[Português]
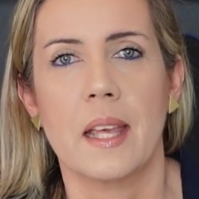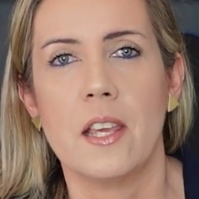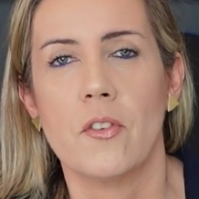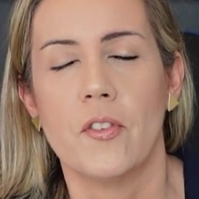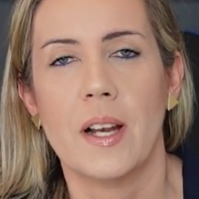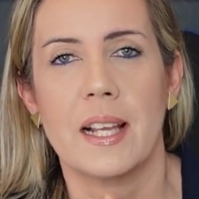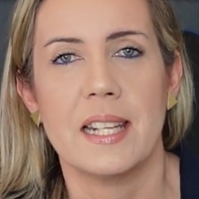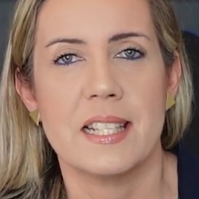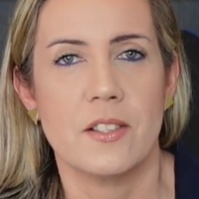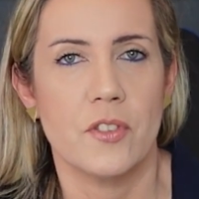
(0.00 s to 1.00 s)
e eu vou falar
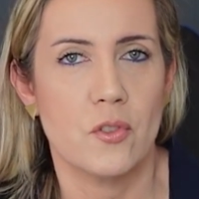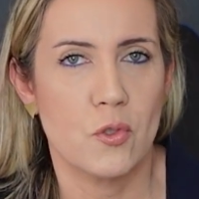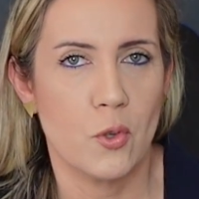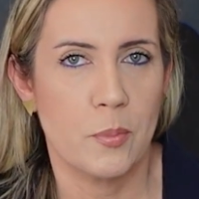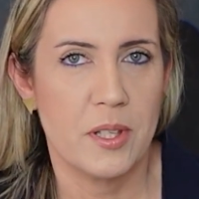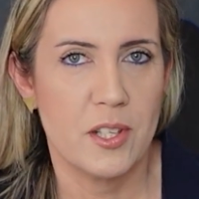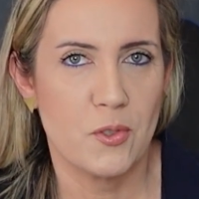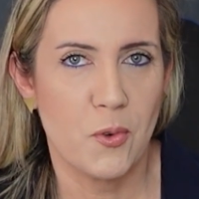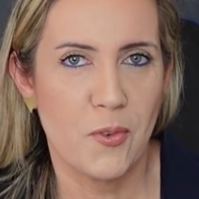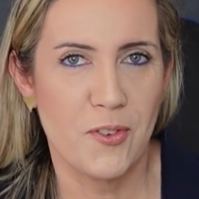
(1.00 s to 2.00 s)
aqui nesse vídeo sobre
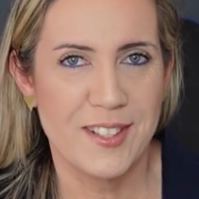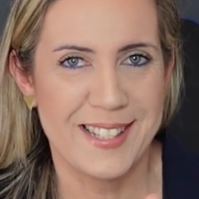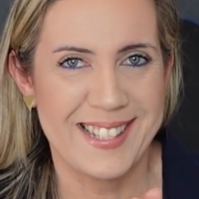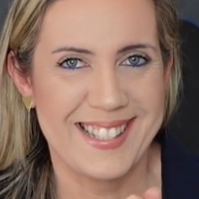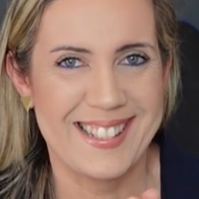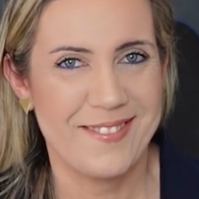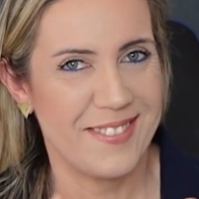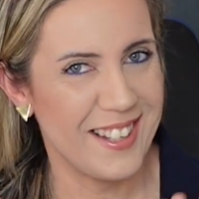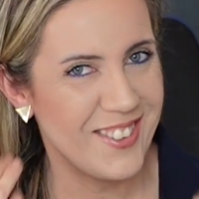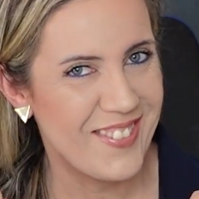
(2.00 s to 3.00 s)
isso com vocês.
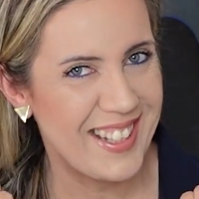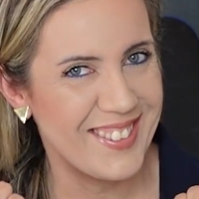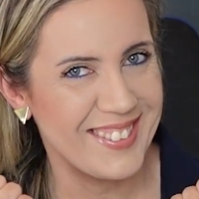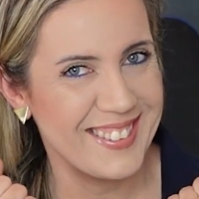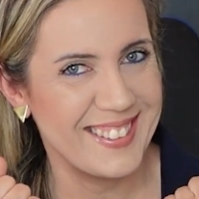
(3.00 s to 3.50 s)
Vem comigo!